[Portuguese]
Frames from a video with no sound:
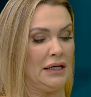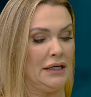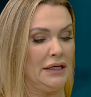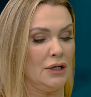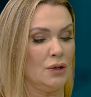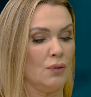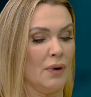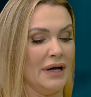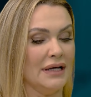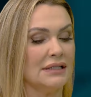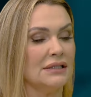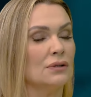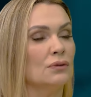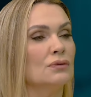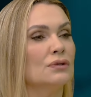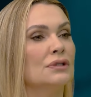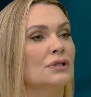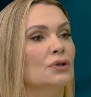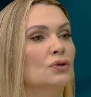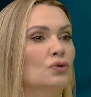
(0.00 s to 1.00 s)
E quais
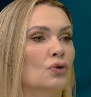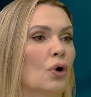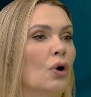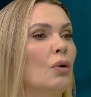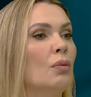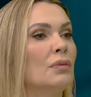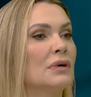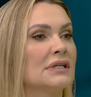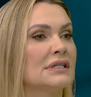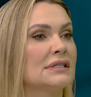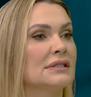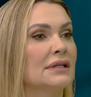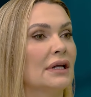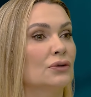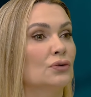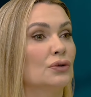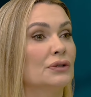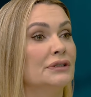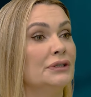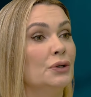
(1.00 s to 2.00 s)
são os sintomas
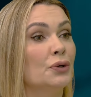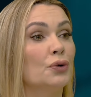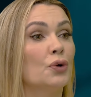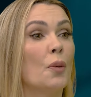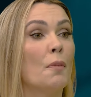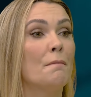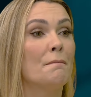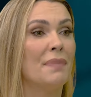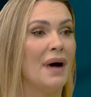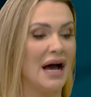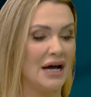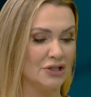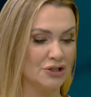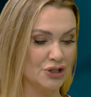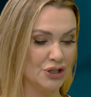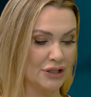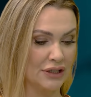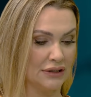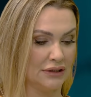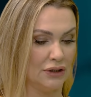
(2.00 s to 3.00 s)
da dor
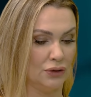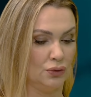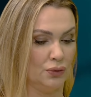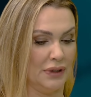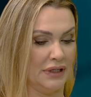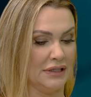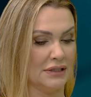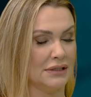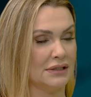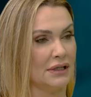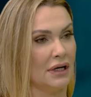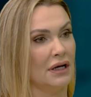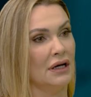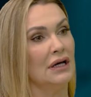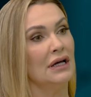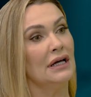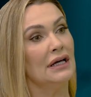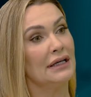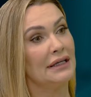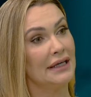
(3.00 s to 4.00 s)
neuropática da doença
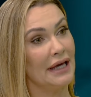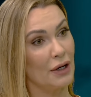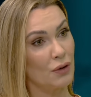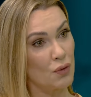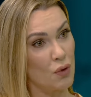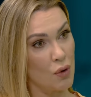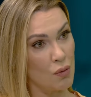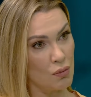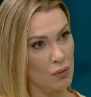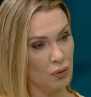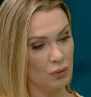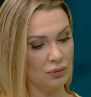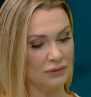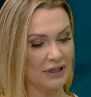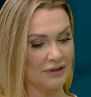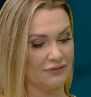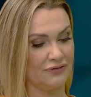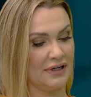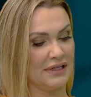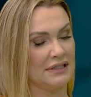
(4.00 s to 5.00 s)
que é
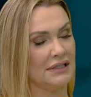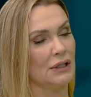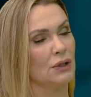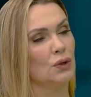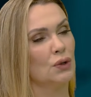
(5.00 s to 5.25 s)
comum na fase